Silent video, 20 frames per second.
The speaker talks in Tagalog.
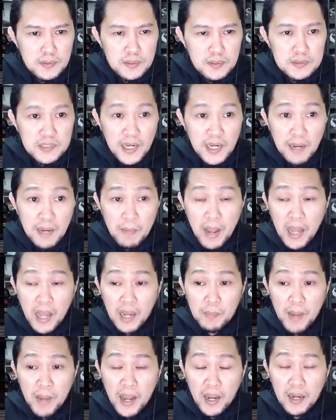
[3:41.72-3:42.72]
Tsaka mga
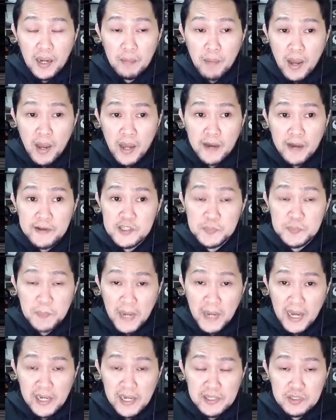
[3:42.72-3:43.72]
kabakal, mga
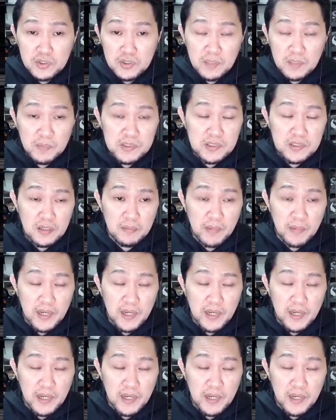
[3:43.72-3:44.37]
kasparing ito ni Mr.